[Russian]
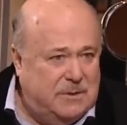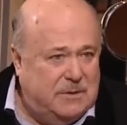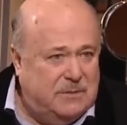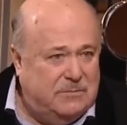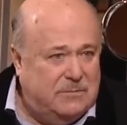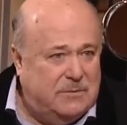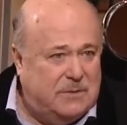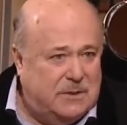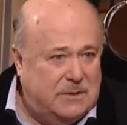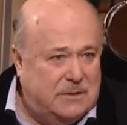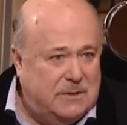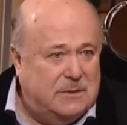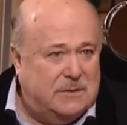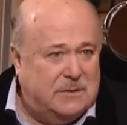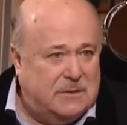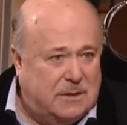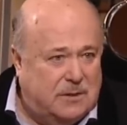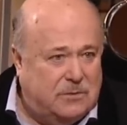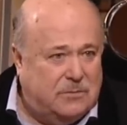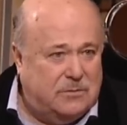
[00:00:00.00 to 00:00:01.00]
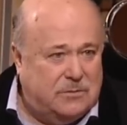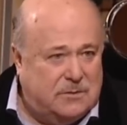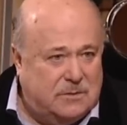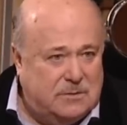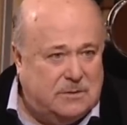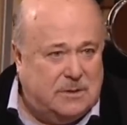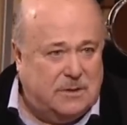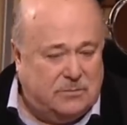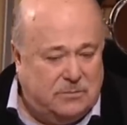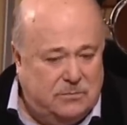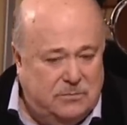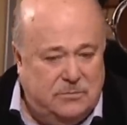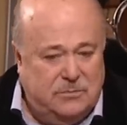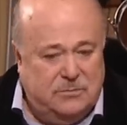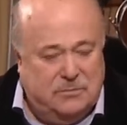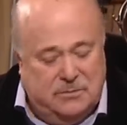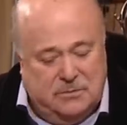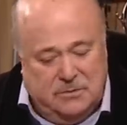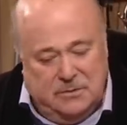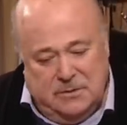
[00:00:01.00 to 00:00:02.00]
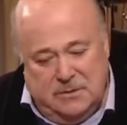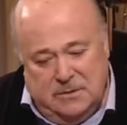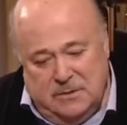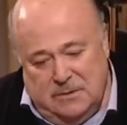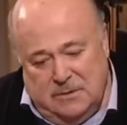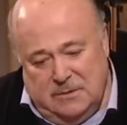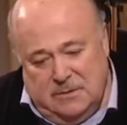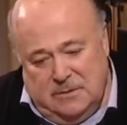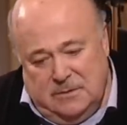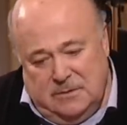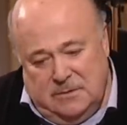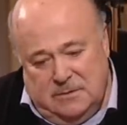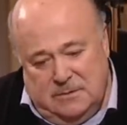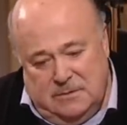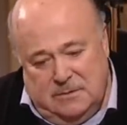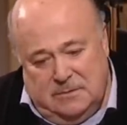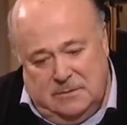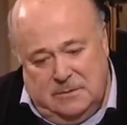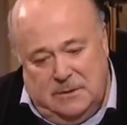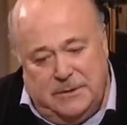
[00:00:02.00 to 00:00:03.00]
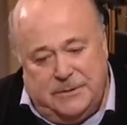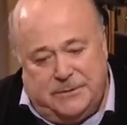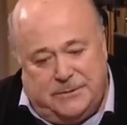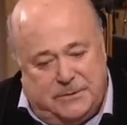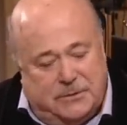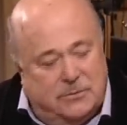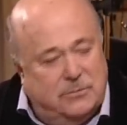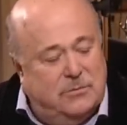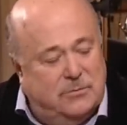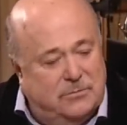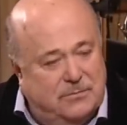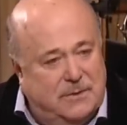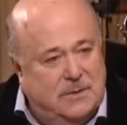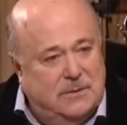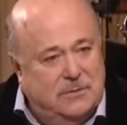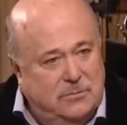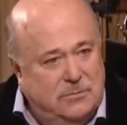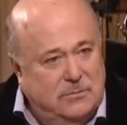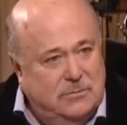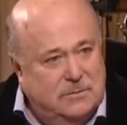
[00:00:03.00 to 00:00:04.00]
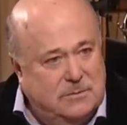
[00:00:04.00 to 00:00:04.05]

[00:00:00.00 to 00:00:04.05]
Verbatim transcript: Она выходила на какую-то такую э, истинную волну